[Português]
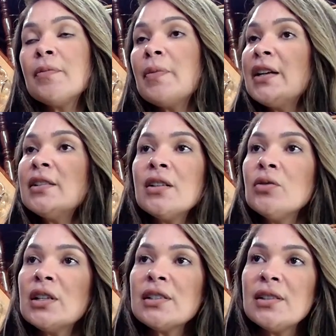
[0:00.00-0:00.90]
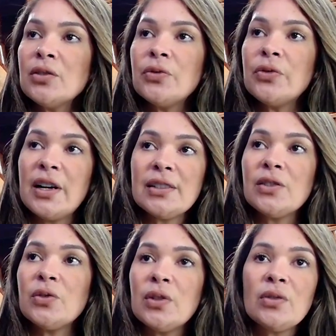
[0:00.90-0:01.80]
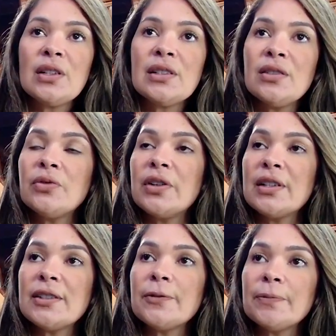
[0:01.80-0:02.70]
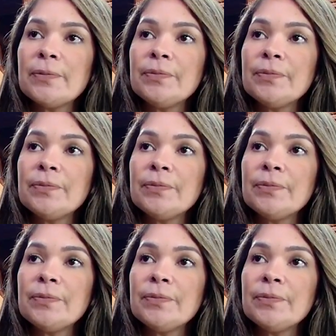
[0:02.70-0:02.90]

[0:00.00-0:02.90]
mas não está sendo fácil, não está sendo fácil.